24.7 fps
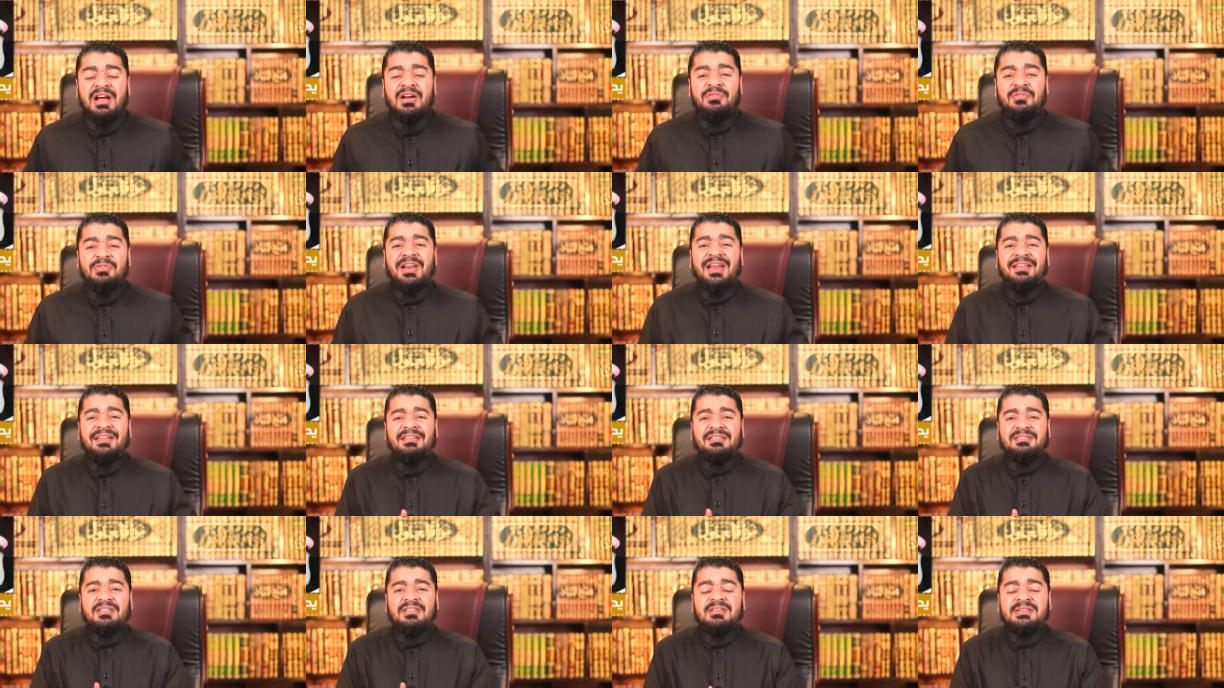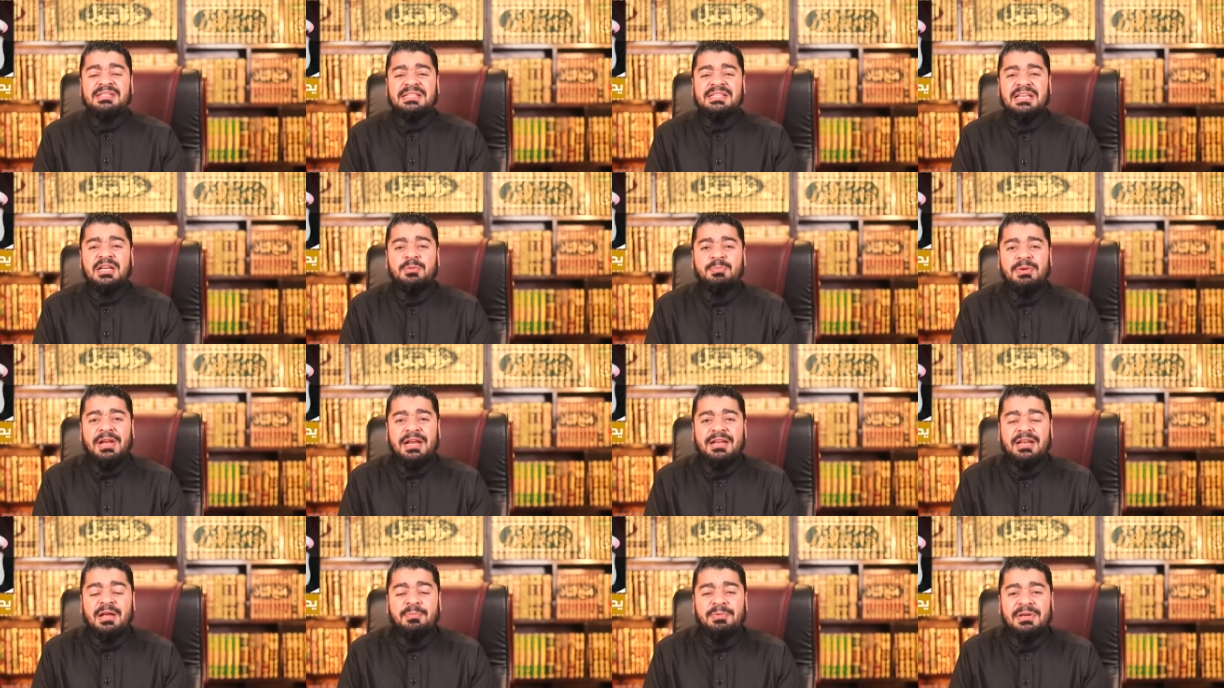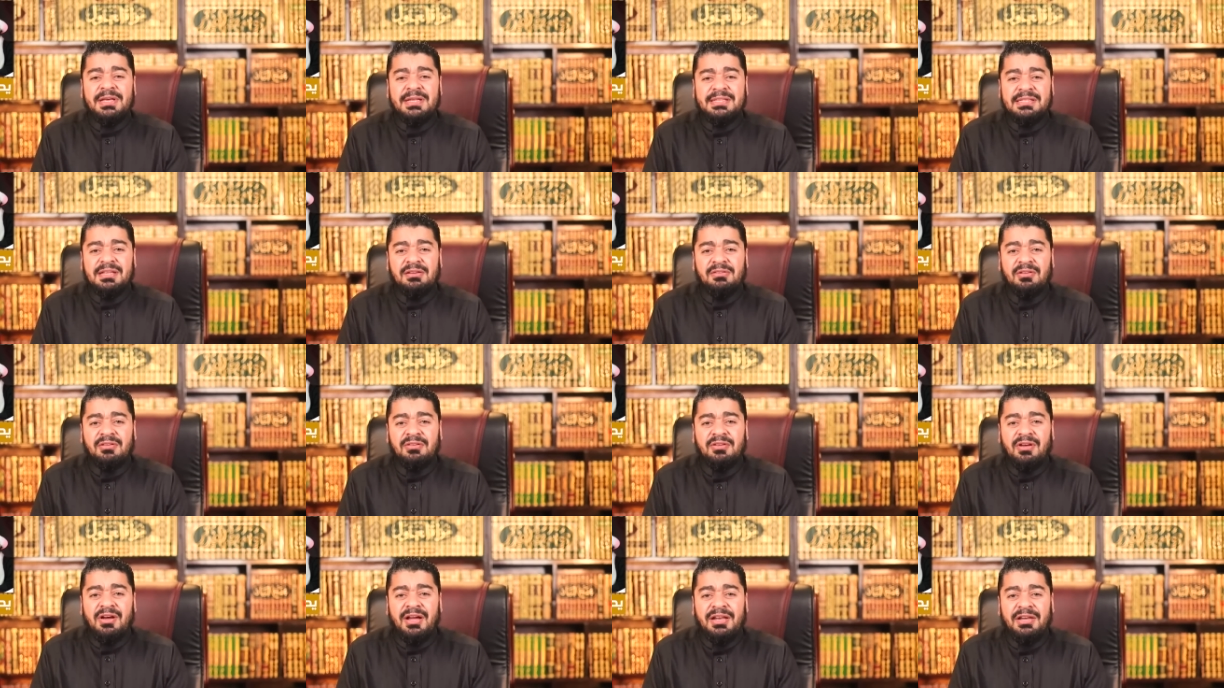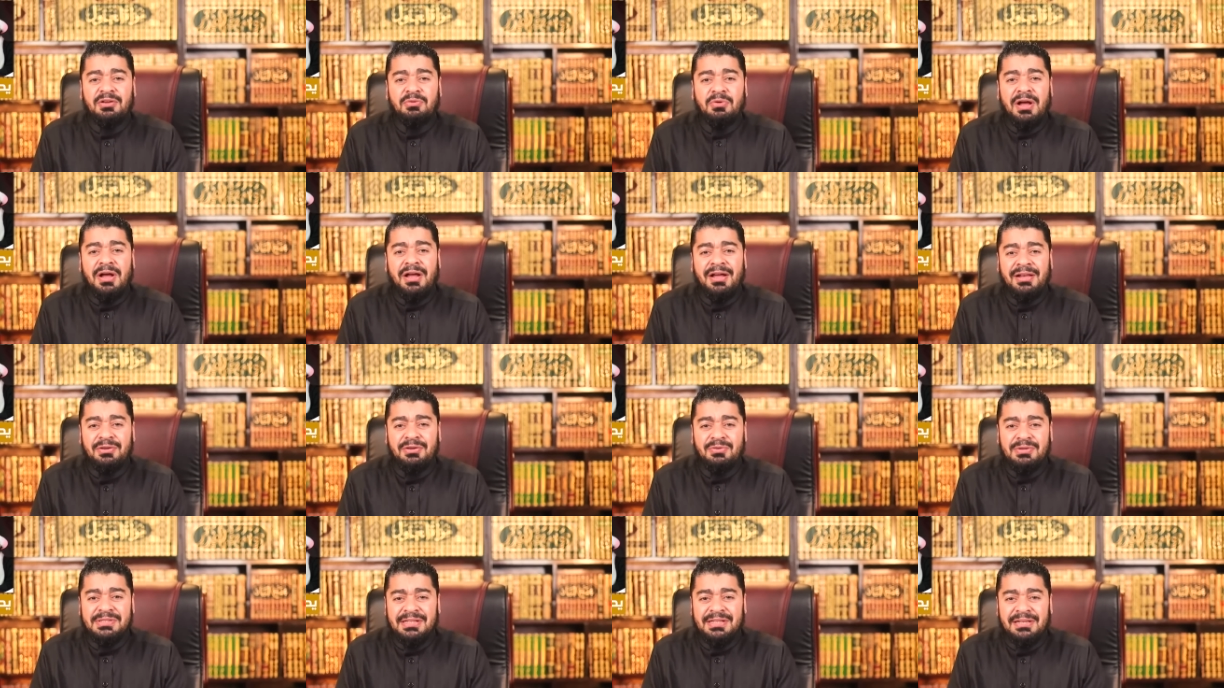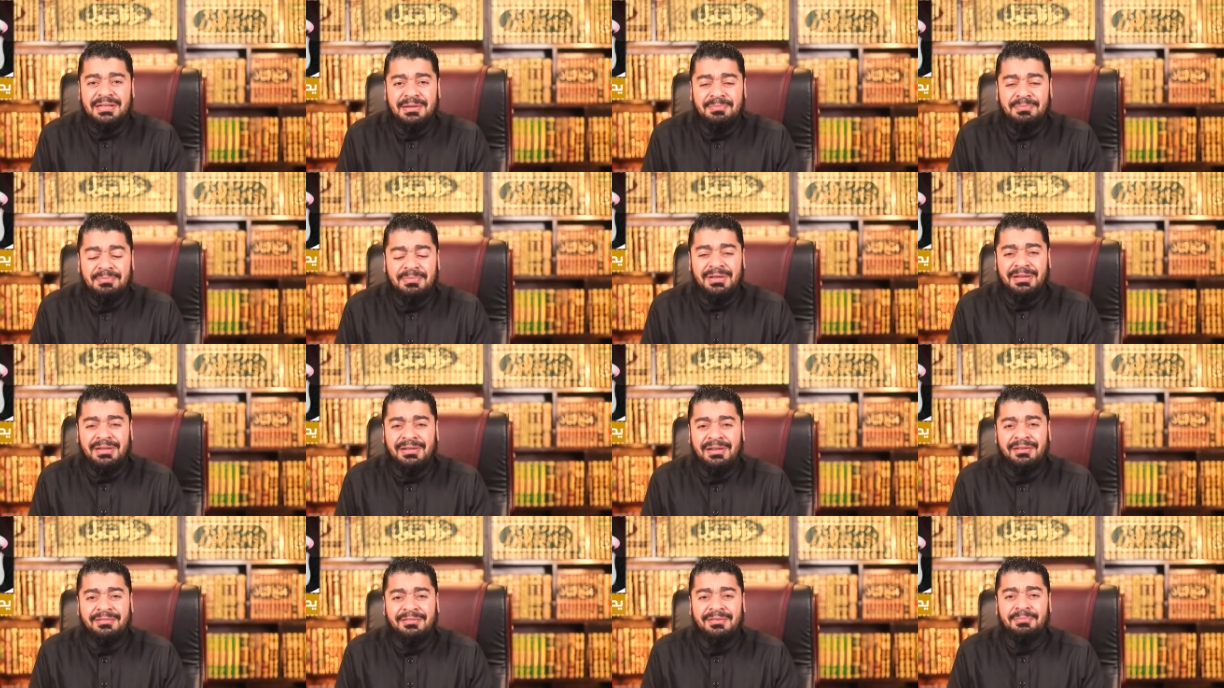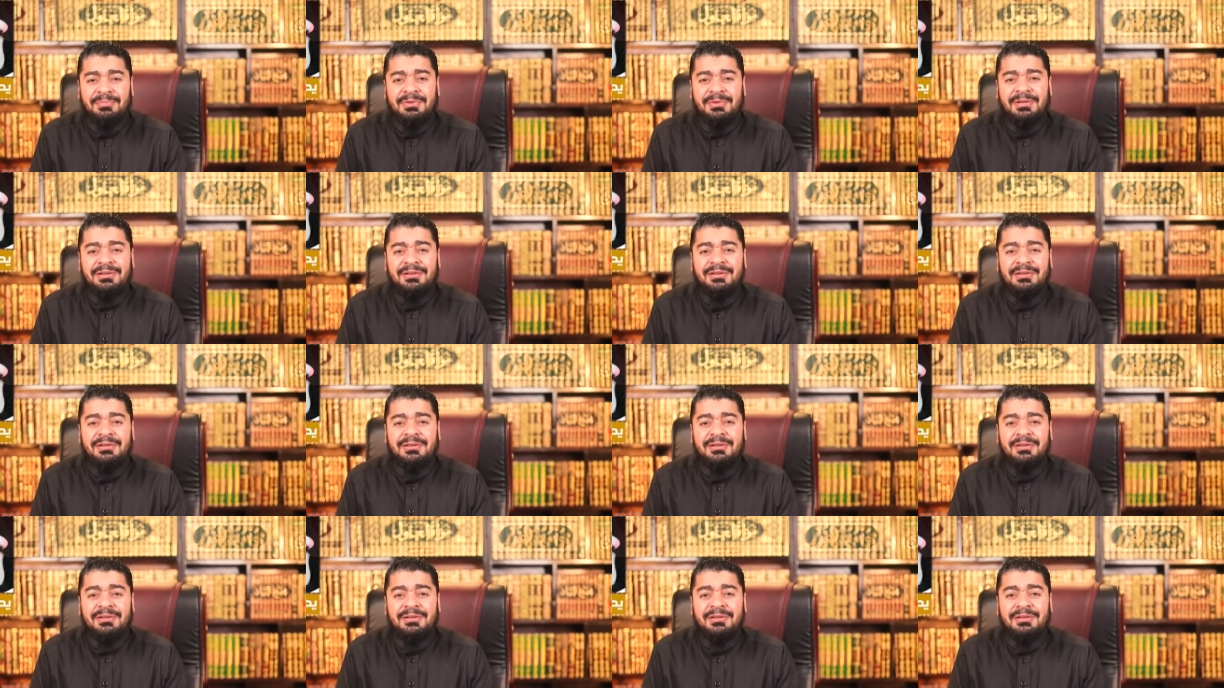فهل هذا تقصير من النبي صلى الله عليه واله وسلم لا